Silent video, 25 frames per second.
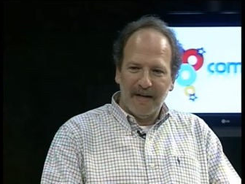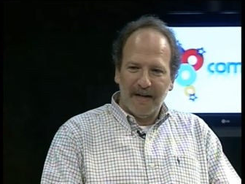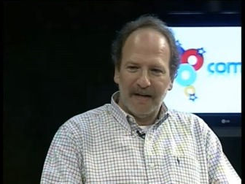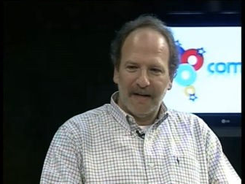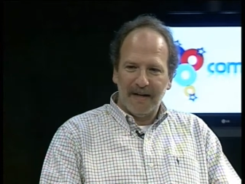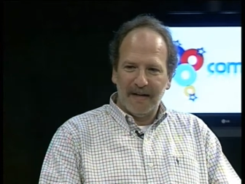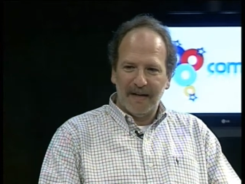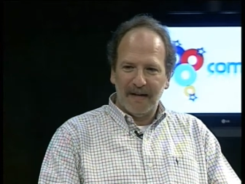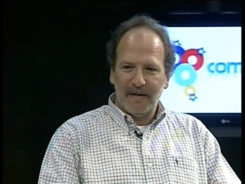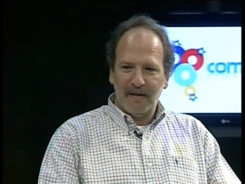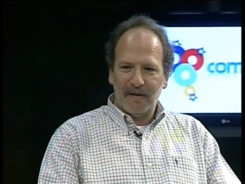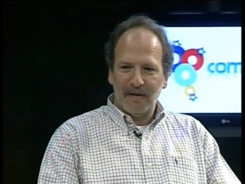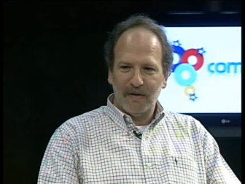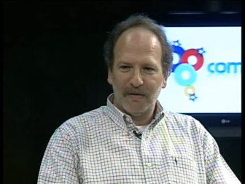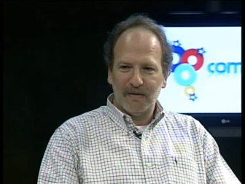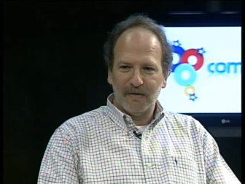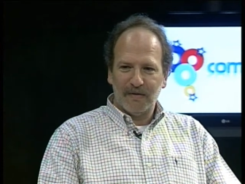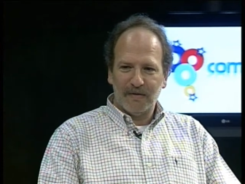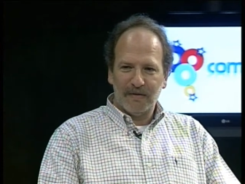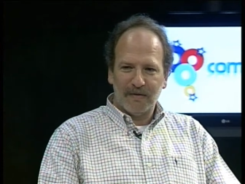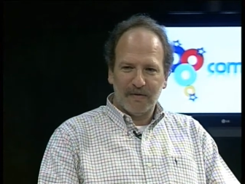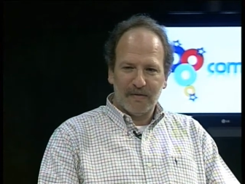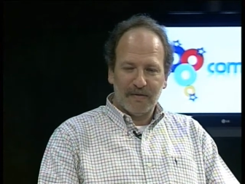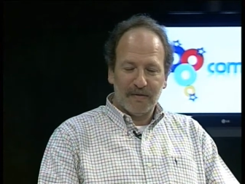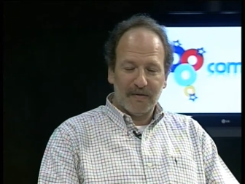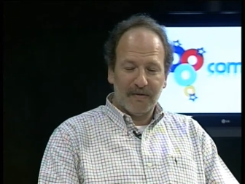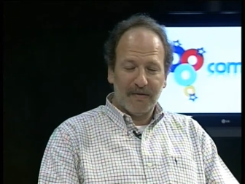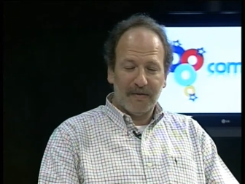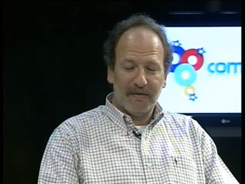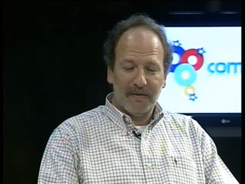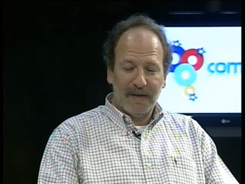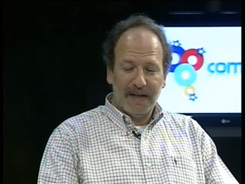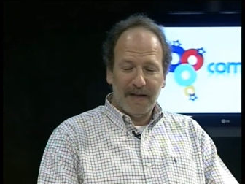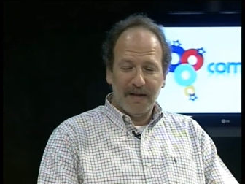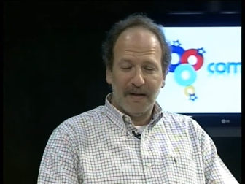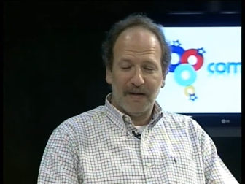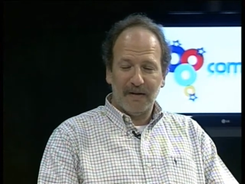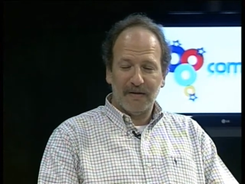en los
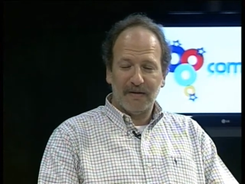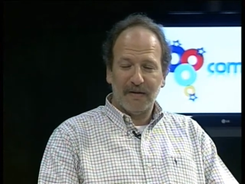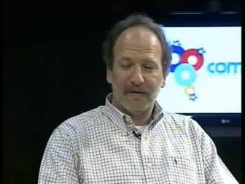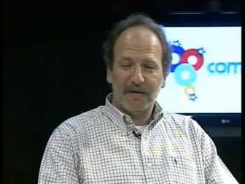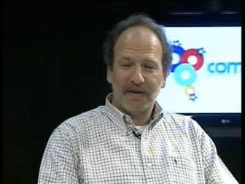fines de los